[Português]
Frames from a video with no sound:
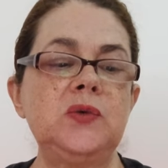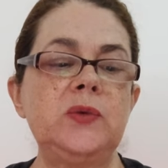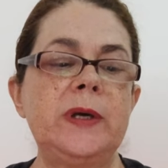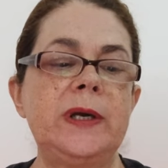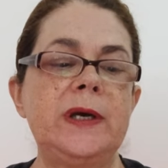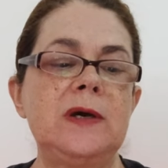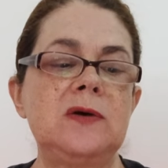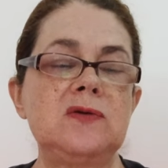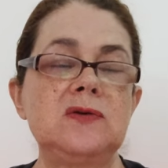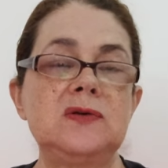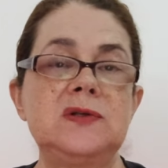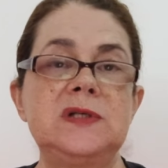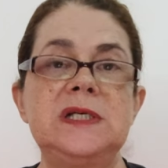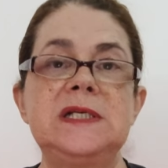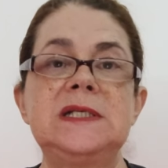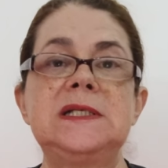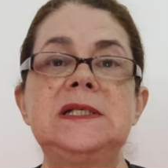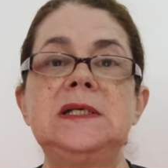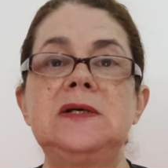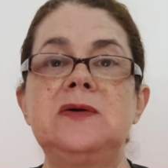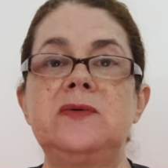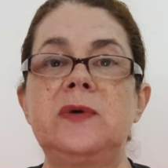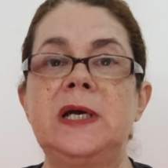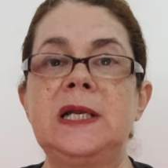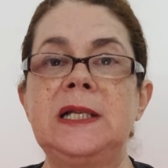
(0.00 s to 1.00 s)

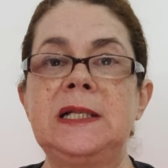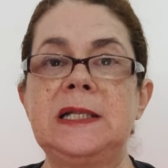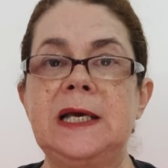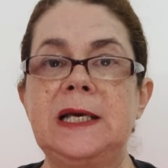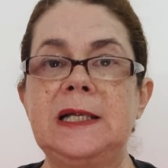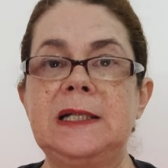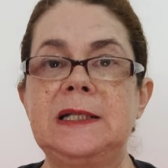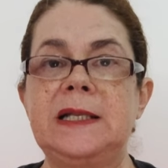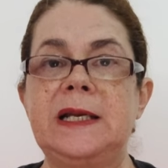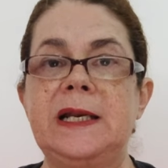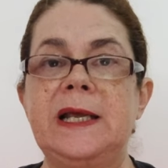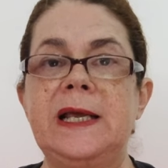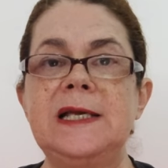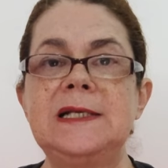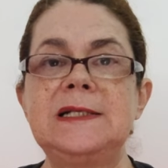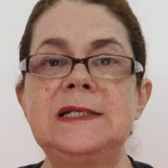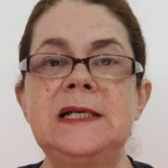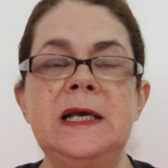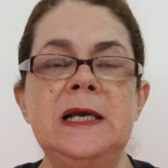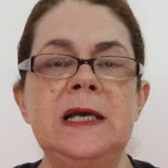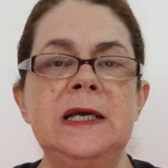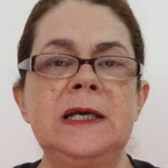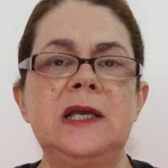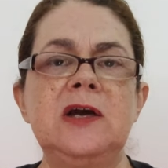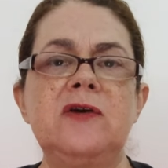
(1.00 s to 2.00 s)
euros,
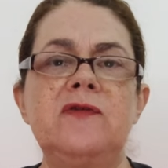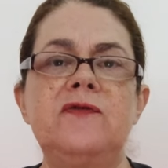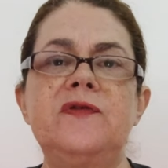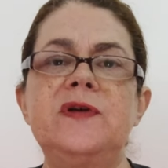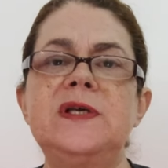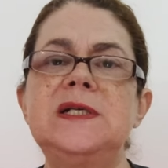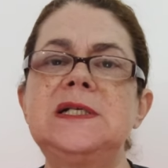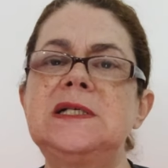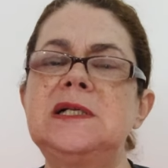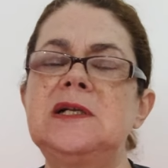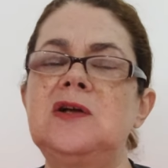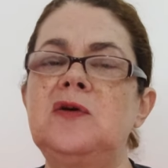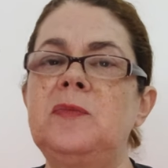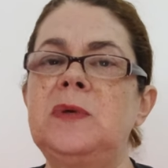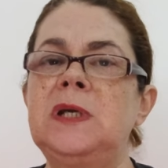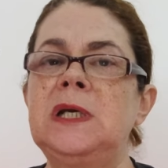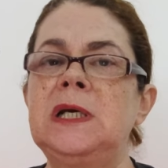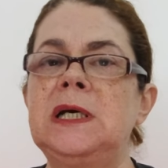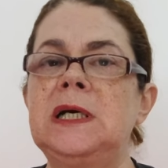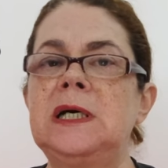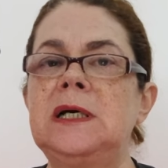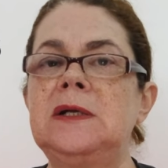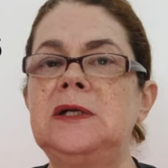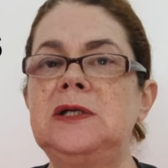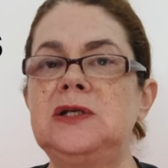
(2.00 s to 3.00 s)
que eu fiz, se não me
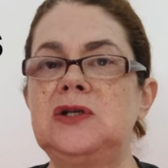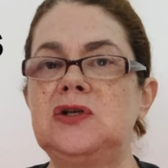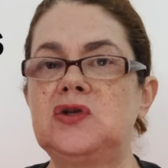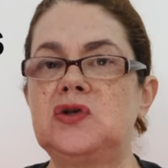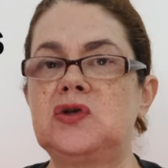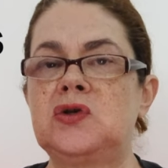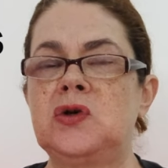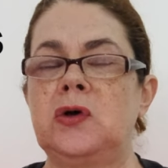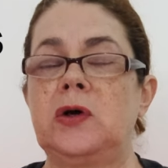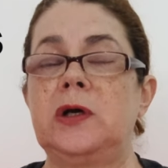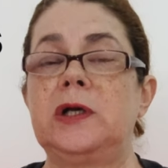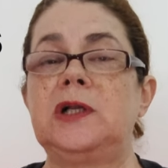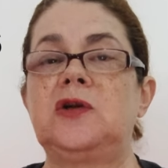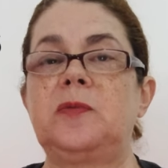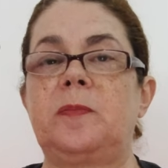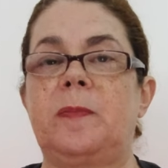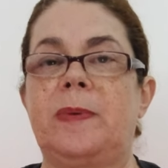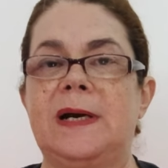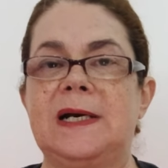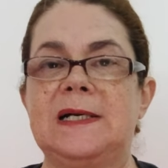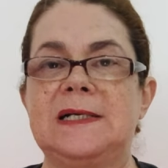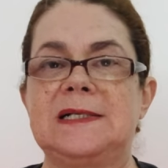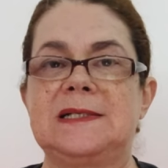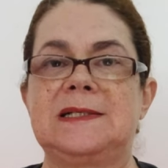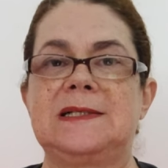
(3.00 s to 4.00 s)
engano, em 18
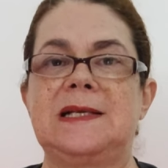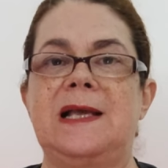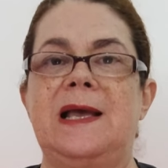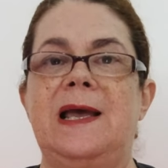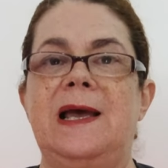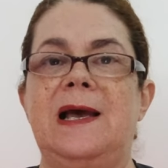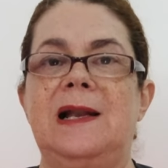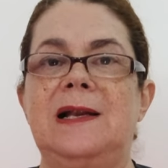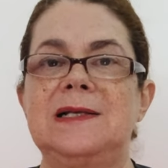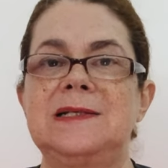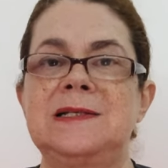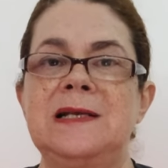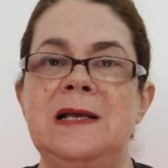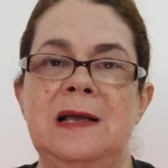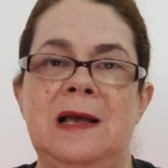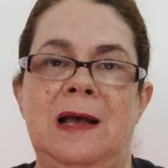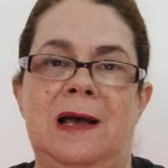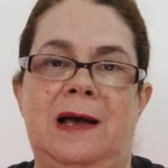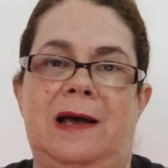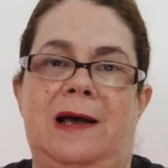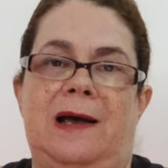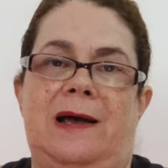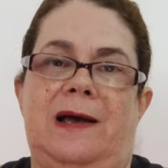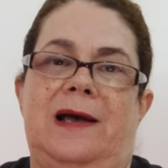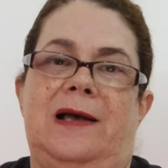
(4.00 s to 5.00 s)
parcelas.
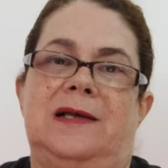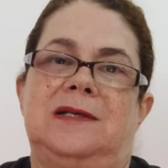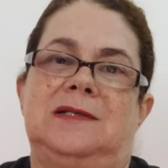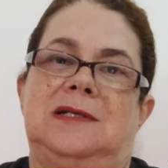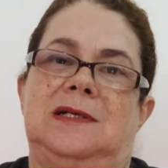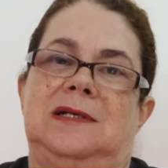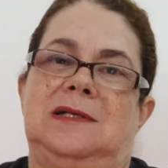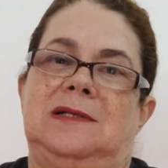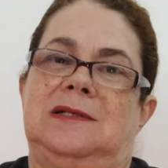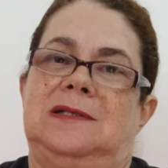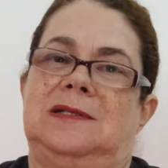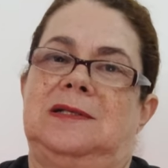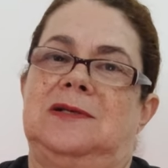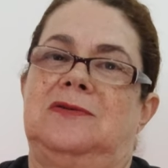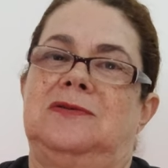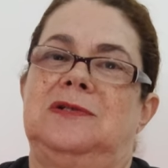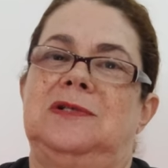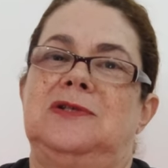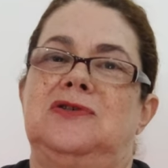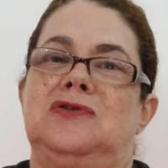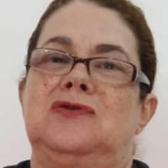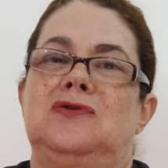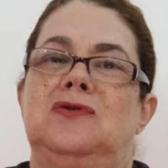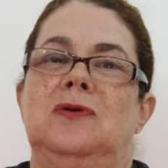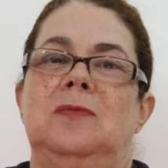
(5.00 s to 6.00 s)
Ah, gente, se eu
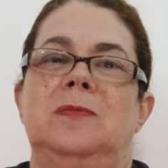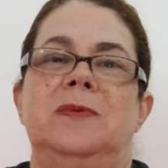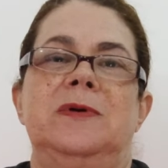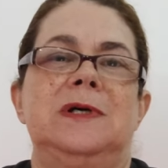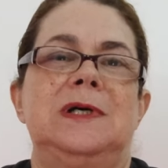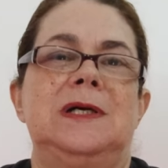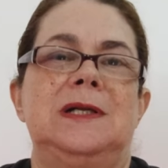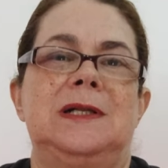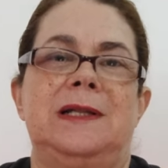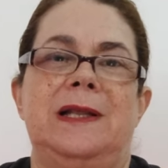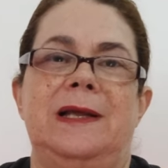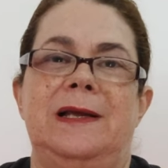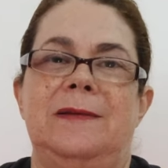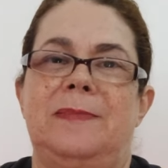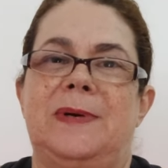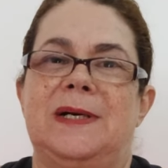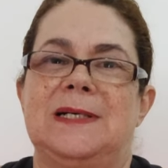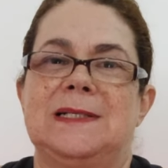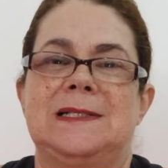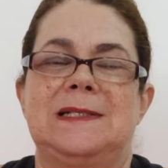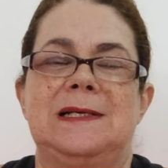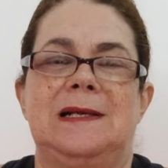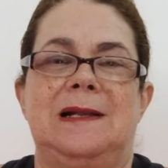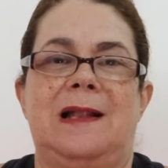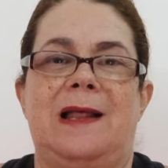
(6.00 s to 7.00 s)
descubro que tem
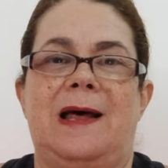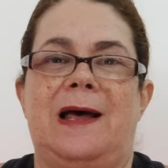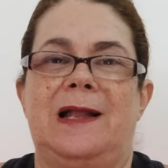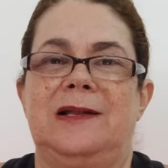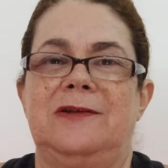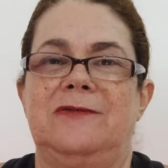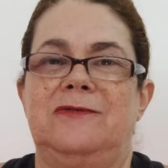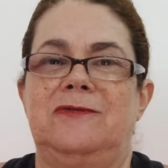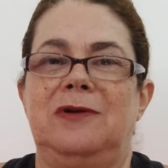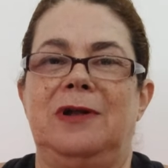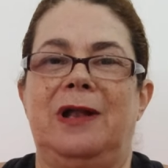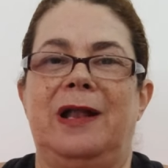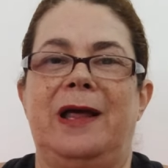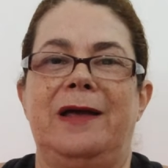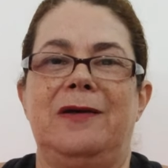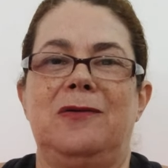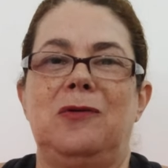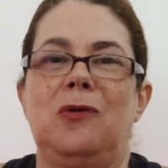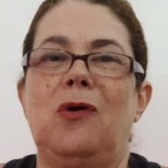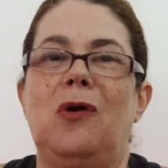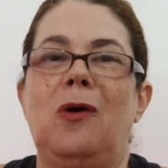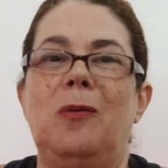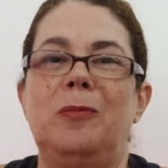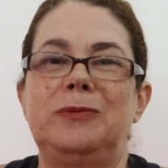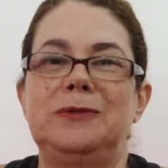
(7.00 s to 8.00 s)
parcelado, eu vou lá e
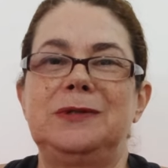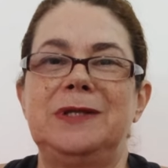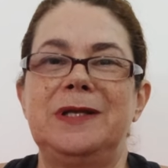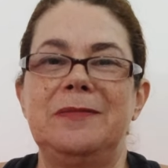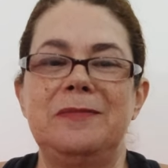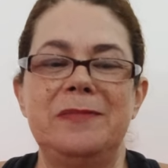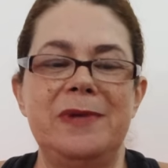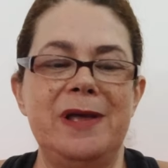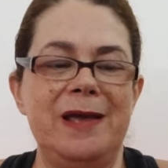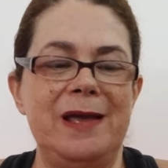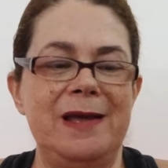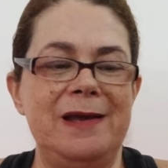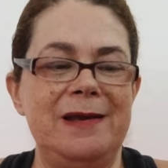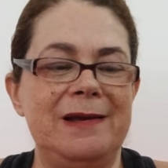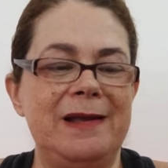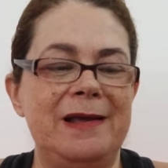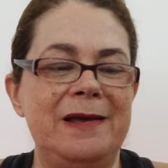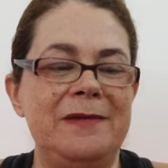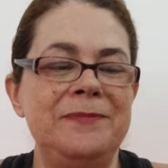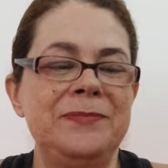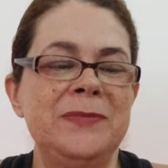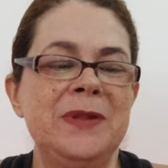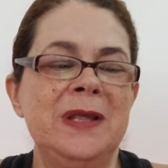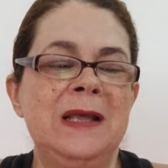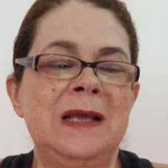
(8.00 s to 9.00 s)
compro também,
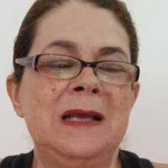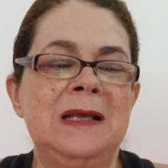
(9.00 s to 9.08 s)
né?